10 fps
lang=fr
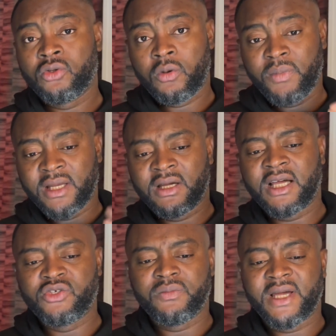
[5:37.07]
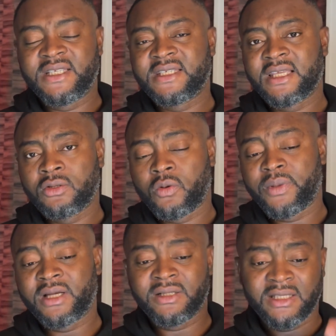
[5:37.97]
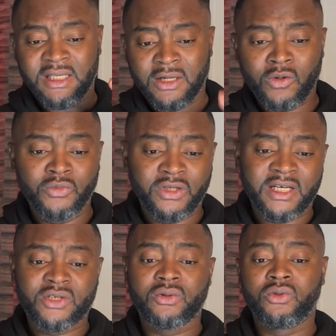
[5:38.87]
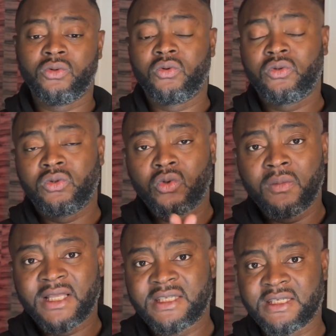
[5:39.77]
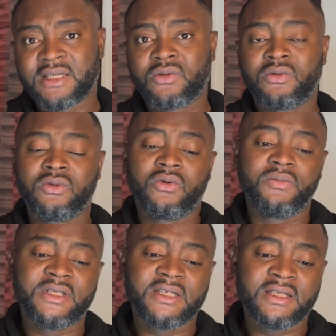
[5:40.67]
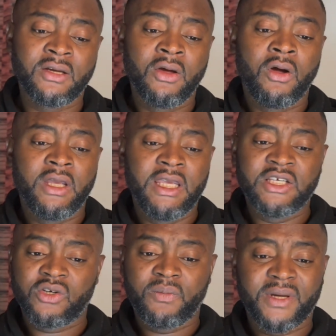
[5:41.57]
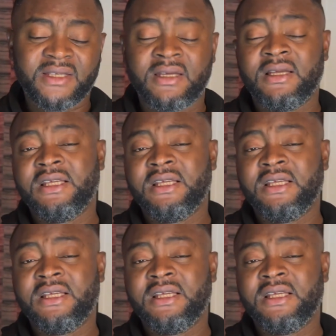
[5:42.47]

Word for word: On parlera du mindset, on parlera de la communication, de l'automatisation de ton business et j'en passe.